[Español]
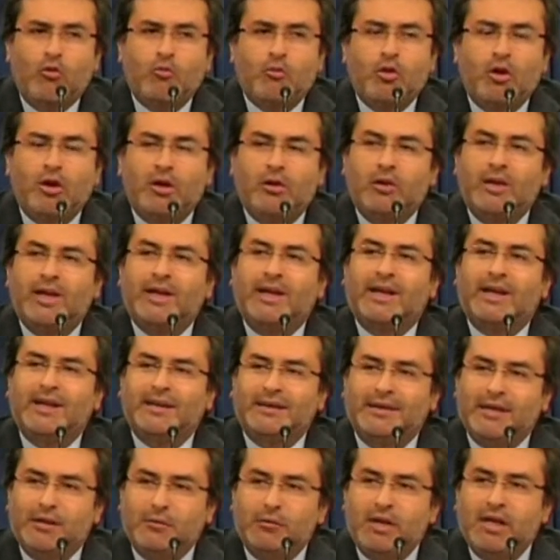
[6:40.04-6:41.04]
un modelo de
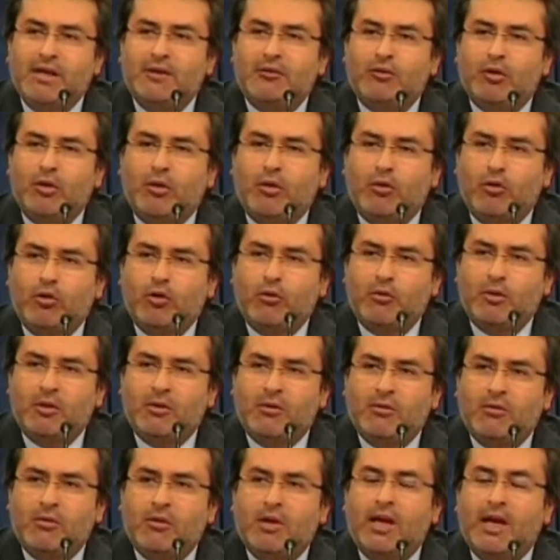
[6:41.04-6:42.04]
crecimiento
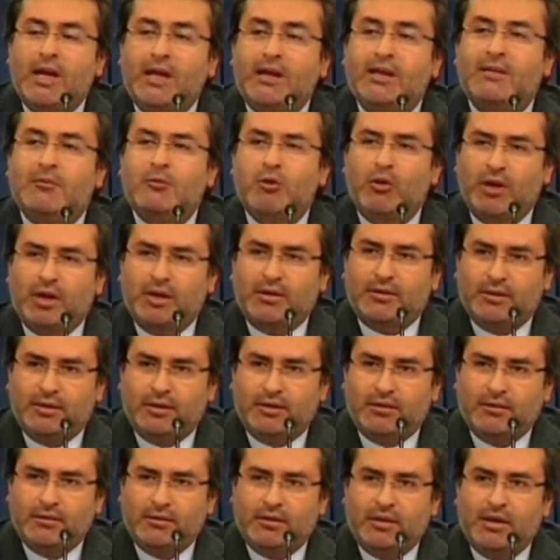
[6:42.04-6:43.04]
económico en democracia.
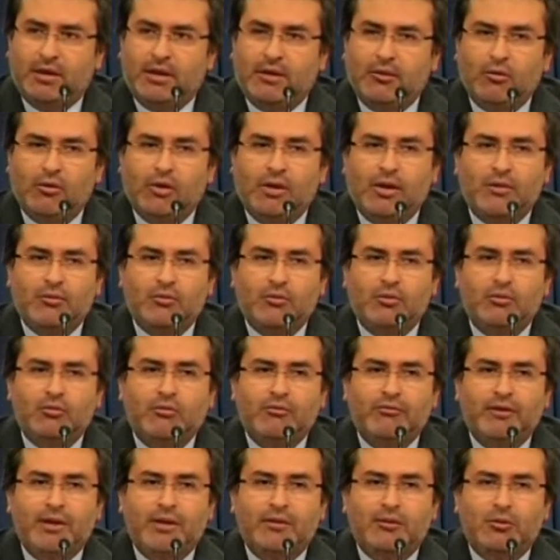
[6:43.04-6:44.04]
Y creo que eso es
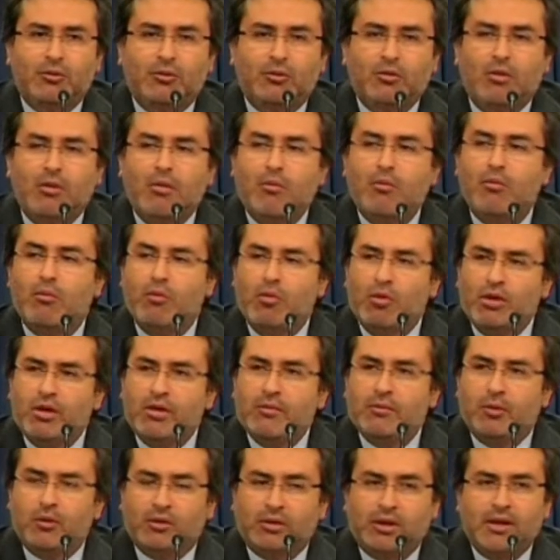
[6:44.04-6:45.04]
un factor
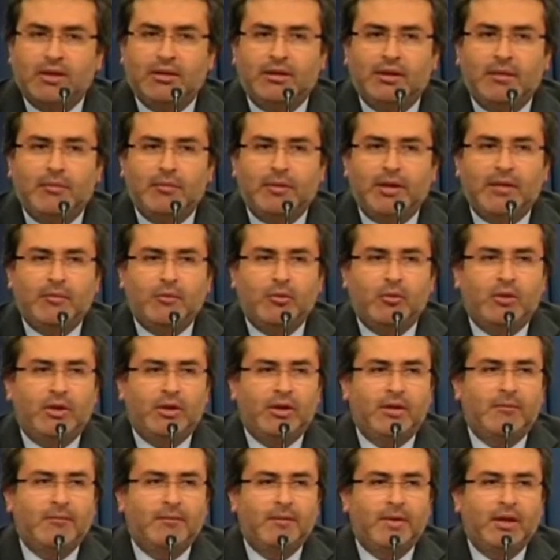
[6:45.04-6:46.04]
muy importante para
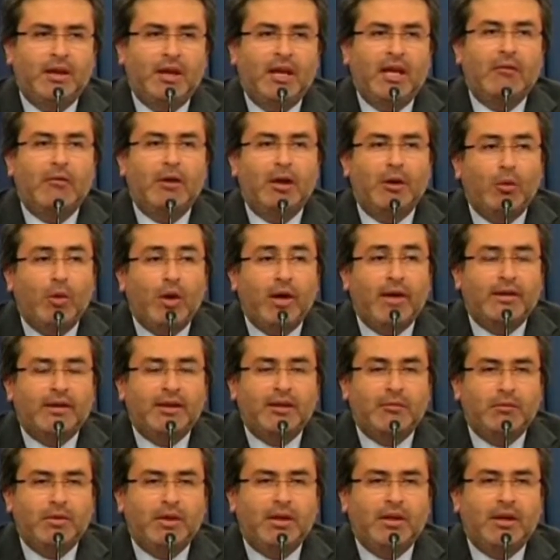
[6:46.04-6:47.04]
poder
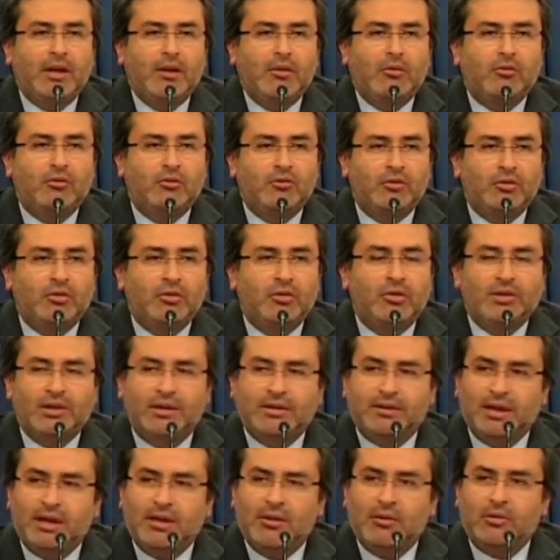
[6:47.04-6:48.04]
evaluar también la conducción de
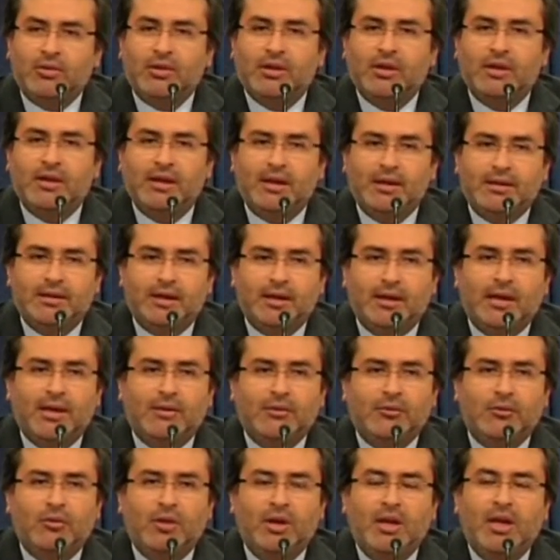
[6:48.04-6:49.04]
los estados y en este
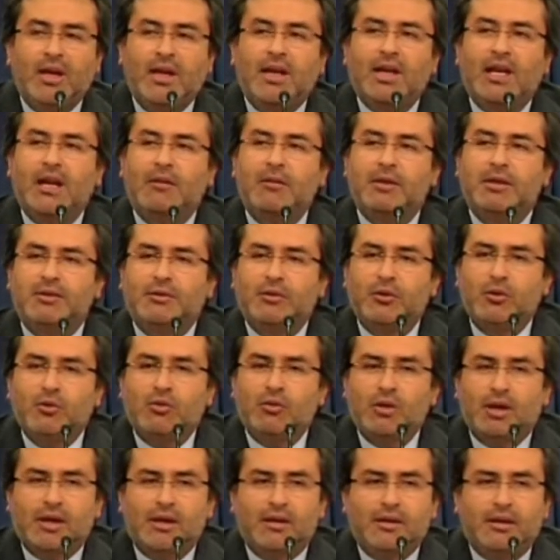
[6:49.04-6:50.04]
caso la
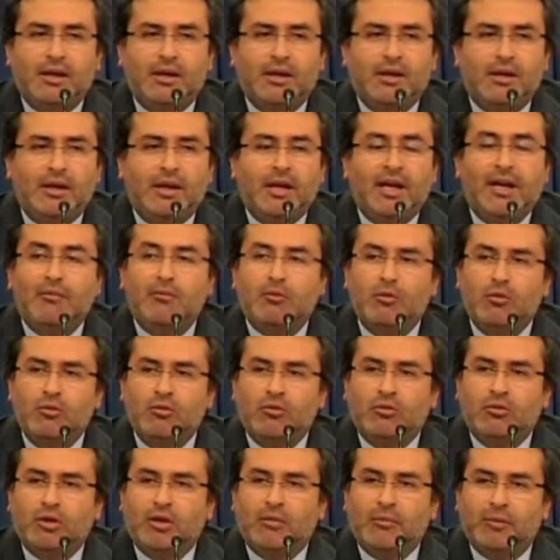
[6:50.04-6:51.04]
visión que tiene el
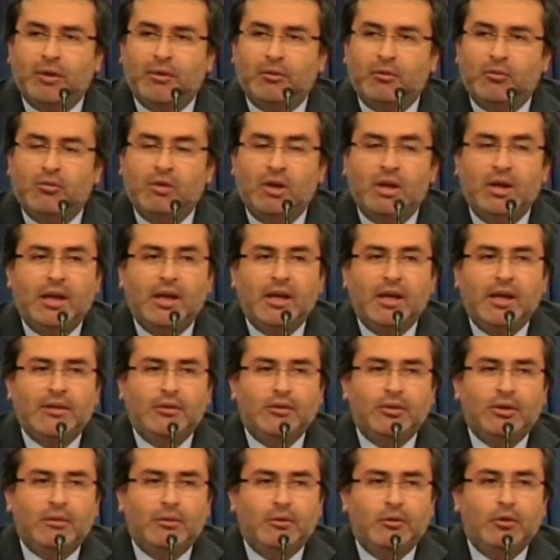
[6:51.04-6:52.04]
mundo del Perú
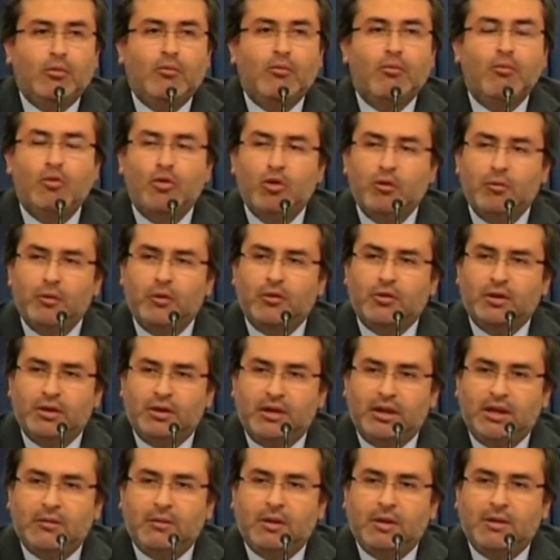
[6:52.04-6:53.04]
es una visión muy
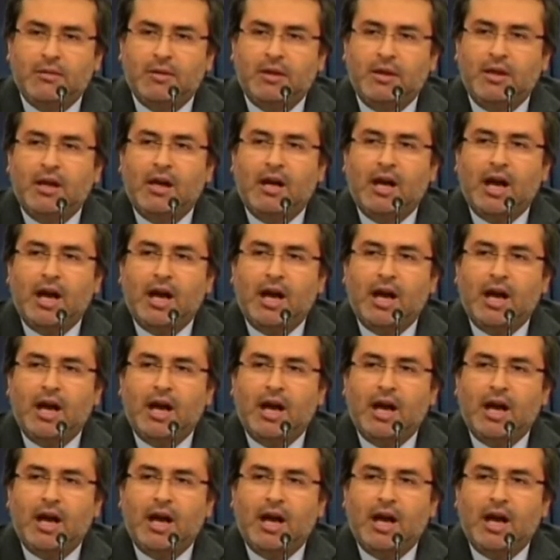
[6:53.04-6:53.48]
positiva